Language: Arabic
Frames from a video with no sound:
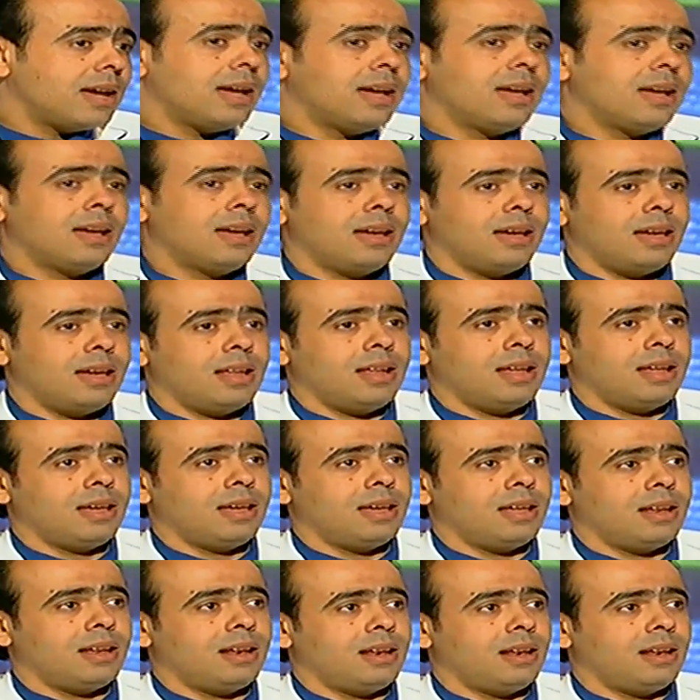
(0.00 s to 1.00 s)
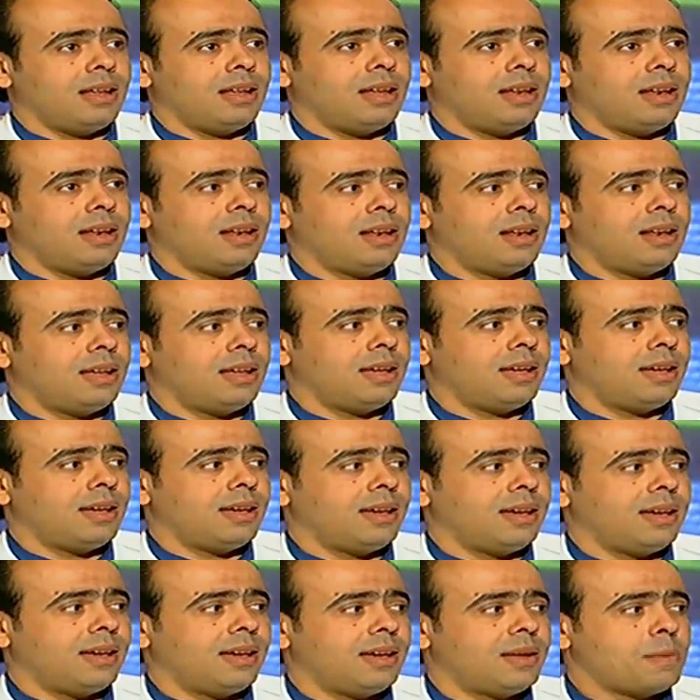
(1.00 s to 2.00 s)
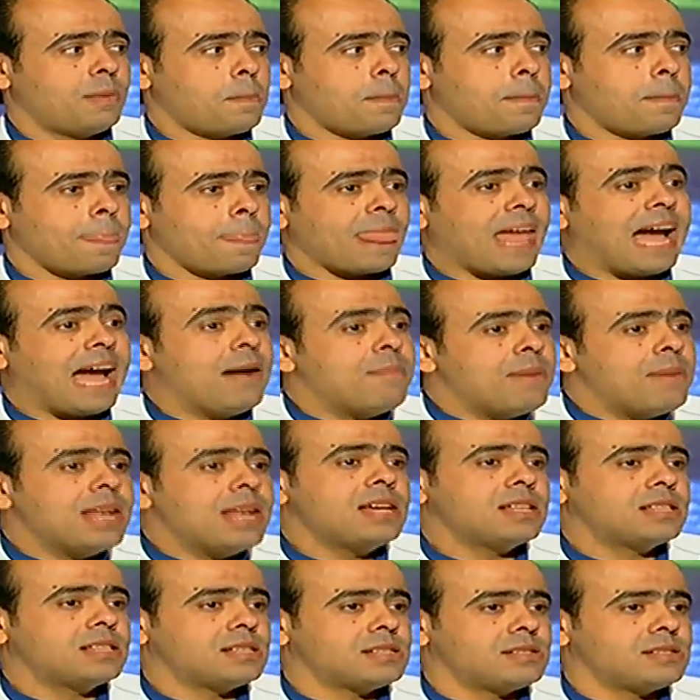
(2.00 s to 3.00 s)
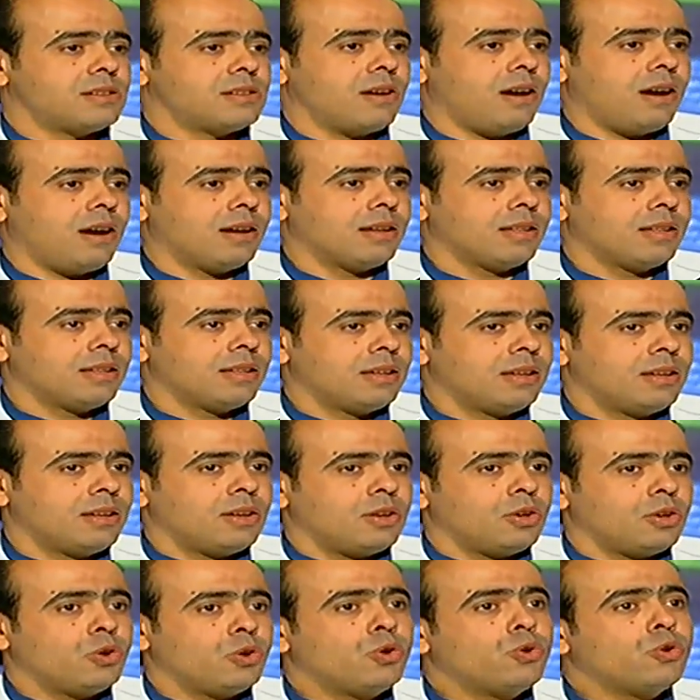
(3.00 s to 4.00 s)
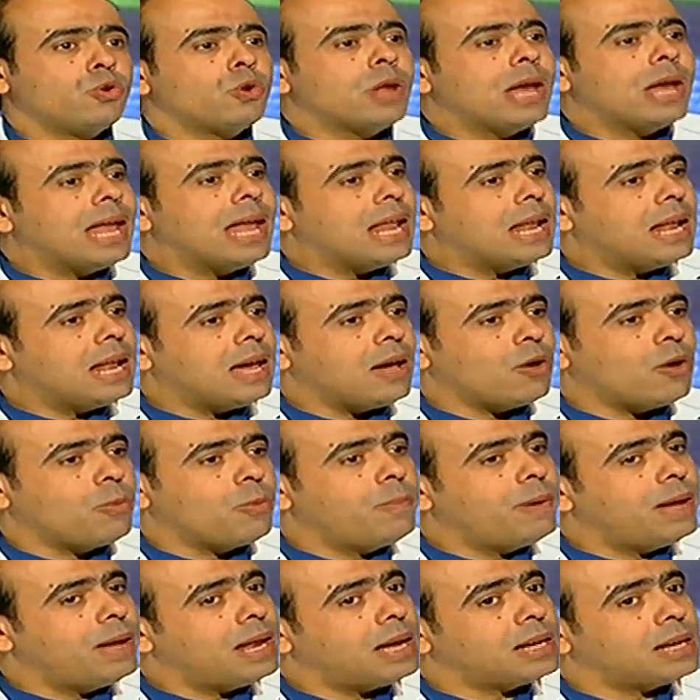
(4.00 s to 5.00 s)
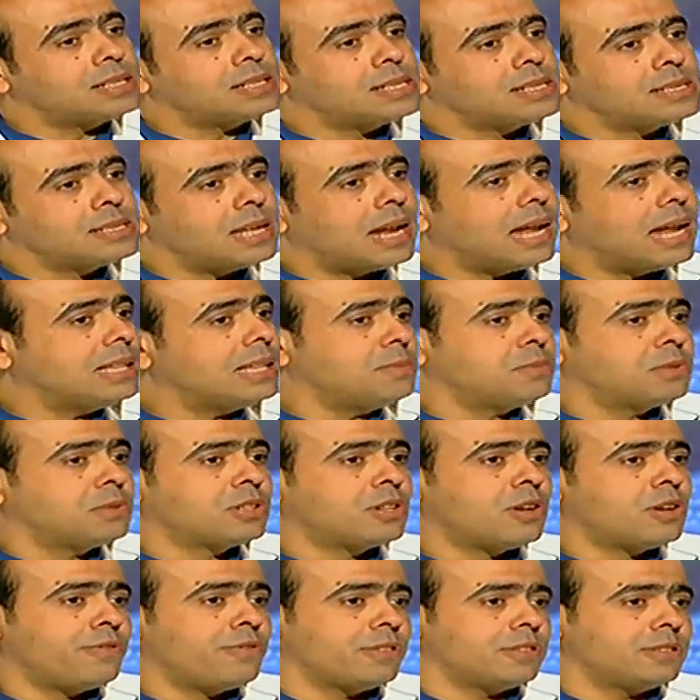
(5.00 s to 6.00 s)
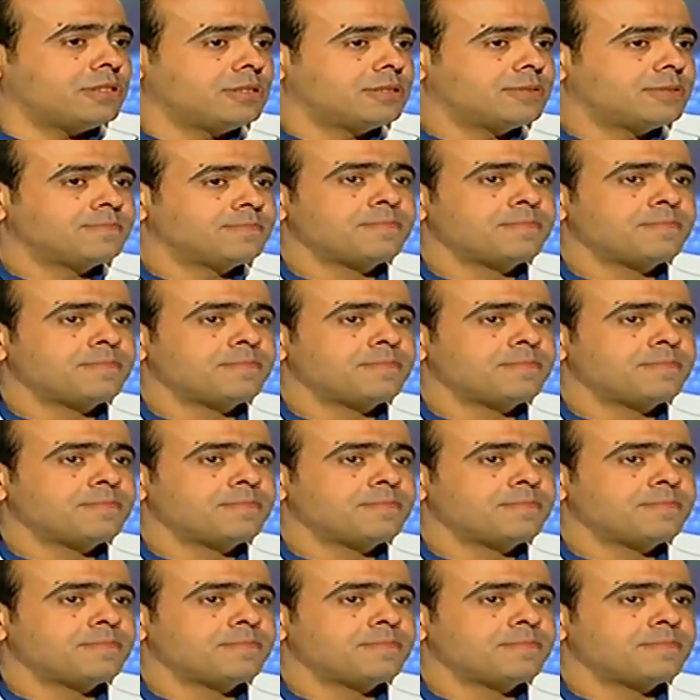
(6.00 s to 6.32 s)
آه، آه، عمليه الزراعه يقول له لا لا لا خد بالك اصل الزراعه دي بتترفض